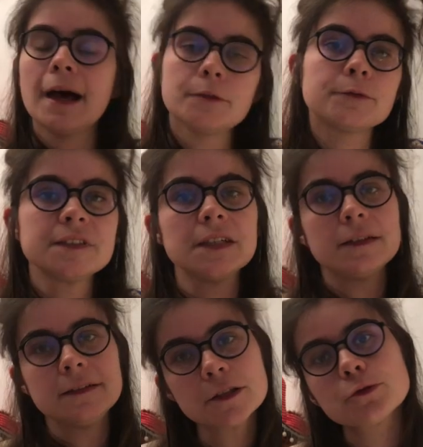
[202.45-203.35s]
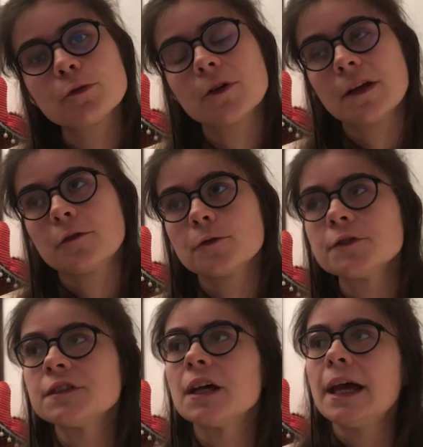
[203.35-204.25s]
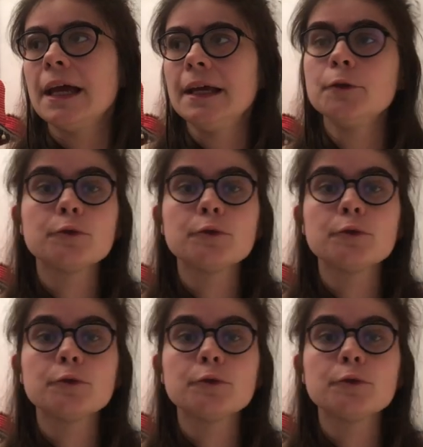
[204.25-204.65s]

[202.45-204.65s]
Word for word: annoncés dix jours en avance et